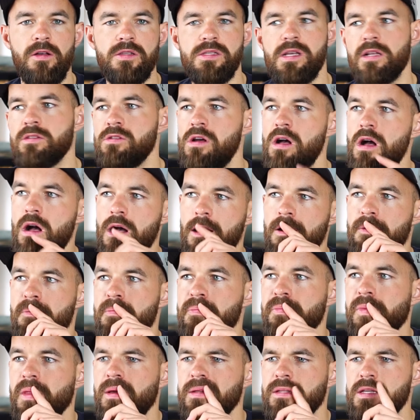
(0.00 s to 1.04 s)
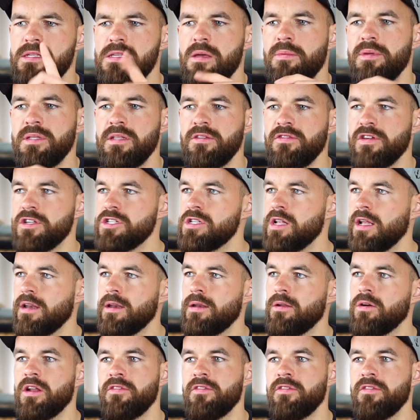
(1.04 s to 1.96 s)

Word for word: Sagt so, ah, das habe ich nicht verstanden.